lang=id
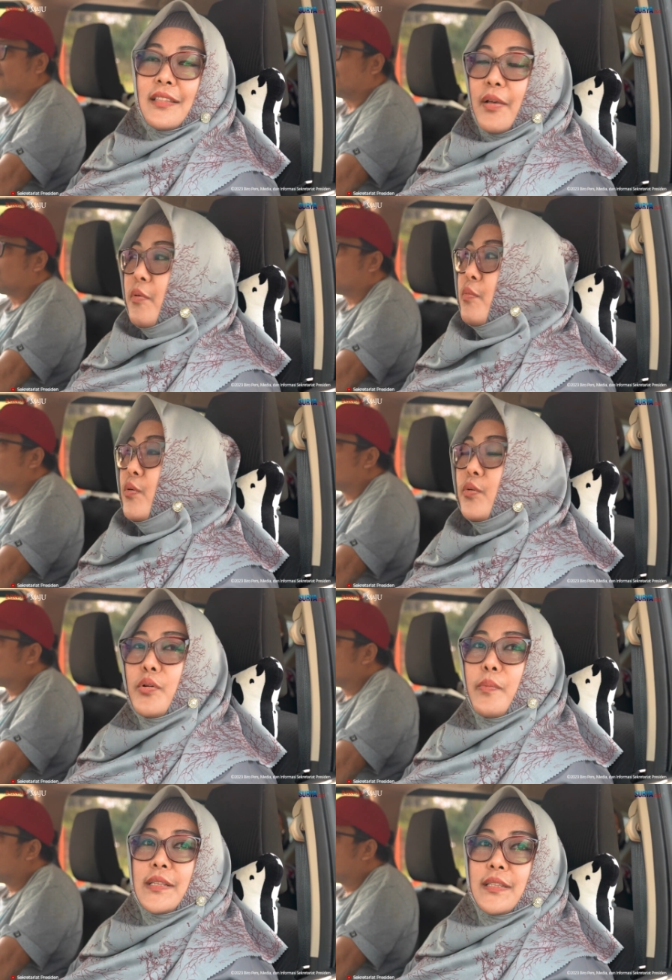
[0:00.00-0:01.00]
setiap bumbung
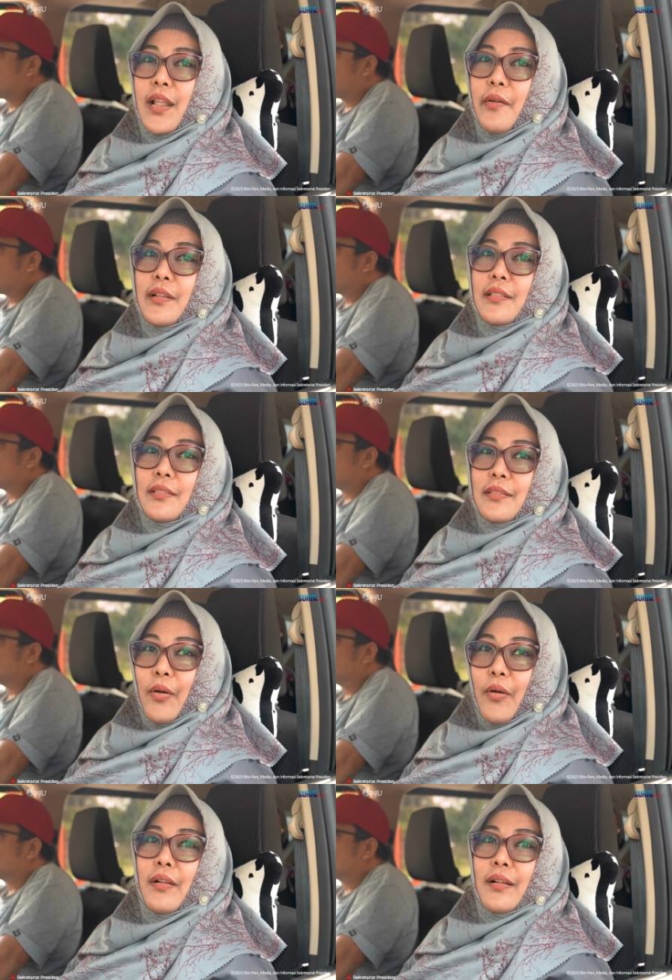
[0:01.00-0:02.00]
bulu pasti lewat
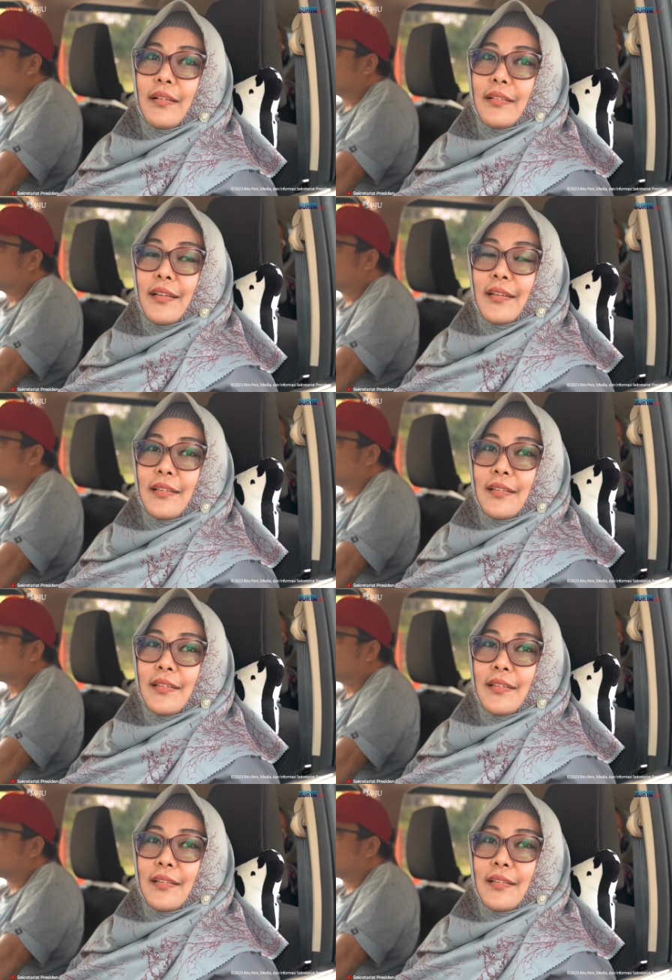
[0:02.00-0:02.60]
oh.